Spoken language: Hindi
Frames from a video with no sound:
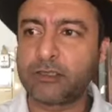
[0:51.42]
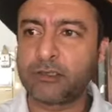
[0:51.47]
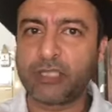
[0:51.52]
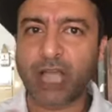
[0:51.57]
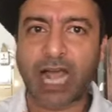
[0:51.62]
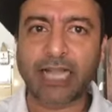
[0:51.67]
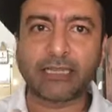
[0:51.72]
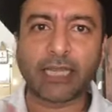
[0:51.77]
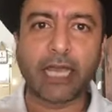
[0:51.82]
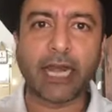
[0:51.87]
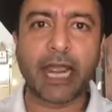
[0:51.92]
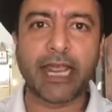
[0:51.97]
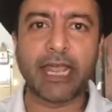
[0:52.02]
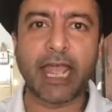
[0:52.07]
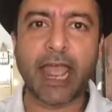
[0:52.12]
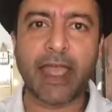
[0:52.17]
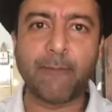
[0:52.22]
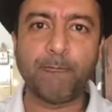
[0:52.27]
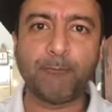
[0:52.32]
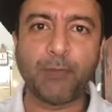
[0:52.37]
जाते रहे हैं
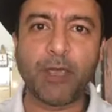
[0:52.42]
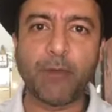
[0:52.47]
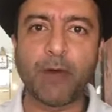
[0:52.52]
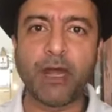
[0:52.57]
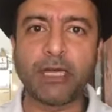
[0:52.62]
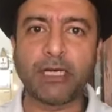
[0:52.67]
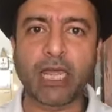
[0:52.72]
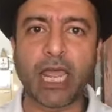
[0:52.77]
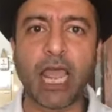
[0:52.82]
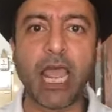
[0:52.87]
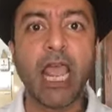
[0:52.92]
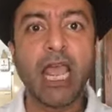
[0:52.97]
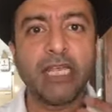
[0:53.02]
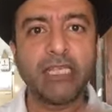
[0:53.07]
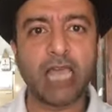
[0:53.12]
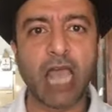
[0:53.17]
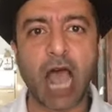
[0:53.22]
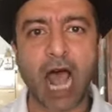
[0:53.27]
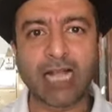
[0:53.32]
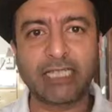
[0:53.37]
एमपी बनके
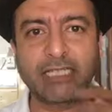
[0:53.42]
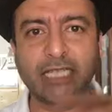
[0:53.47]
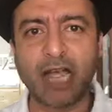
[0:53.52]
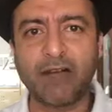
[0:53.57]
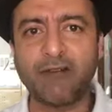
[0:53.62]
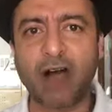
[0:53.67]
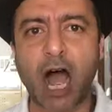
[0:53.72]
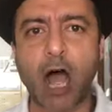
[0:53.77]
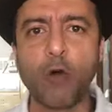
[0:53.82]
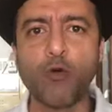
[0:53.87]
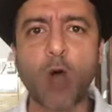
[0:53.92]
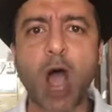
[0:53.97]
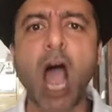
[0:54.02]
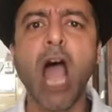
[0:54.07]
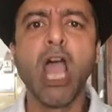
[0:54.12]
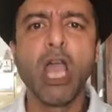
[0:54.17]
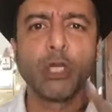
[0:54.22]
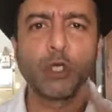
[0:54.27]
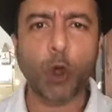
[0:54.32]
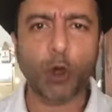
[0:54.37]
ये हादसा वहां हुआ
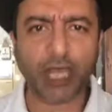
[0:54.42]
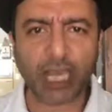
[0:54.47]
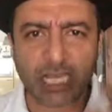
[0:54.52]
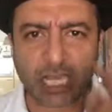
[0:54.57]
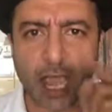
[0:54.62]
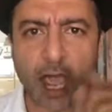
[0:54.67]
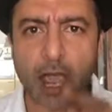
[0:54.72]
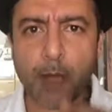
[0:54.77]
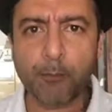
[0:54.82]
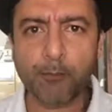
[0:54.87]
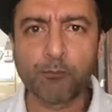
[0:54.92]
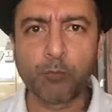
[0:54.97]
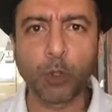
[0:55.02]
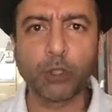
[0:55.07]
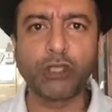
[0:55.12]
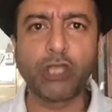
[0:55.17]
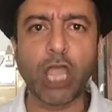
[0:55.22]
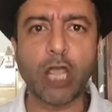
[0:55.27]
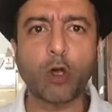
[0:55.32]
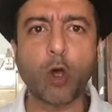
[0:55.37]
क्योंकि ये
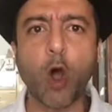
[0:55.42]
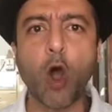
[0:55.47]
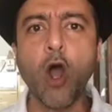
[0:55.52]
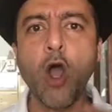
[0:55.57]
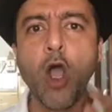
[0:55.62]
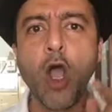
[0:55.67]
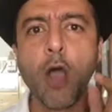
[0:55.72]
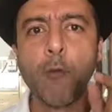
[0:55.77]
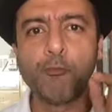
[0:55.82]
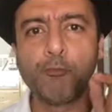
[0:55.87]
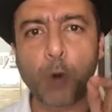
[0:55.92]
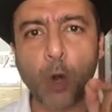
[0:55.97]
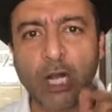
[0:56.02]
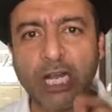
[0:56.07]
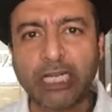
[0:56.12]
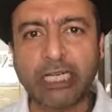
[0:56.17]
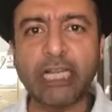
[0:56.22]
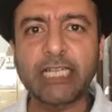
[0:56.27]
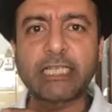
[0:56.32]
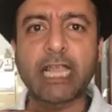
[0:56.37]
मुद्दे को
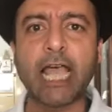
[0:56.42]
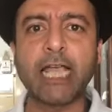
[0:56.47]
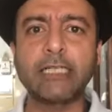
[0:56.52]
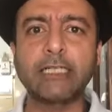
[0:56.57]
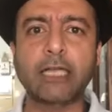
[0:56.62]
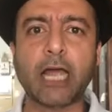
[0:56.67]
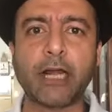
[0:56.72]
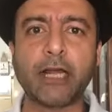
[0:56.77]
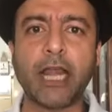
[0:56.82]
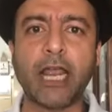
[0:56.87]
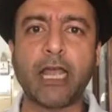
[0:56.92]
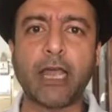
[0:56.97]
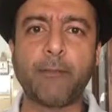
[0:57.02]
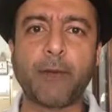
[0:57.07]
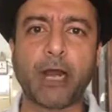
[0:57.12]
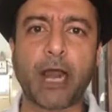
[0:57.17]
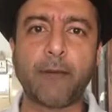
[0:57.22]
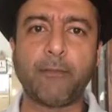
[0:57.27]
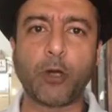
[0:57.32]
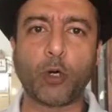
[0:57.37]
पोलिटिसाइज करने के
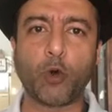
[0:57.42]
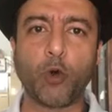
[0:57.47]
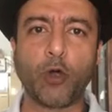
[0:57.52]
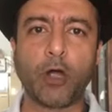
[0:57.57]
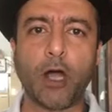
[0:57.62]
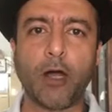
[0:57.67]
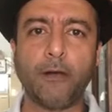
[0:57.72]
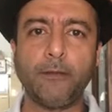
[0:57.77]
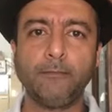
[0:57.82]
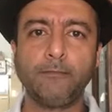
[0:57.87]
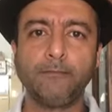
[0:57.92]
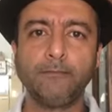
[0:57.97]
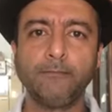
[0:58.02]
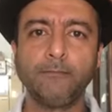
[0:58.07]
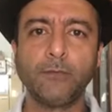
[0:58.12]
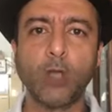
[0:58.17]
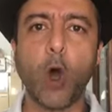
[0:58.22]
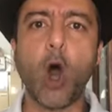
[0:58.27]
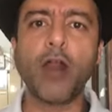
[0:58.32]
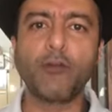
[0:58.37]
बराबर होगा
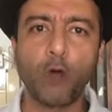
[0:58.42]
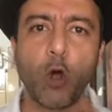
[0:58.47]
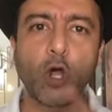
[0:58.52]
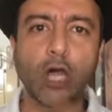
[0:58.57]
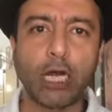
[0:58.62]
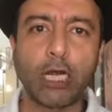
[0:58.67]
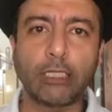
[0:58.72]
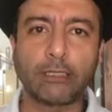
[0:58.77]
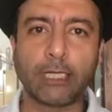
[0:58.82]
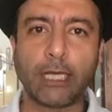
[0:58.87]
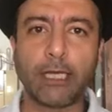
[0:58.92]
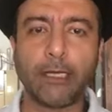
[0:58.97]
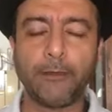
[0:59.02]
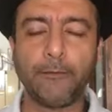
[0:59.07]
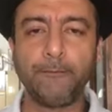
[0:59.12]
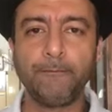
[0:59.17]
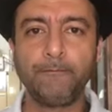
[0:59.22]
और वो गलत है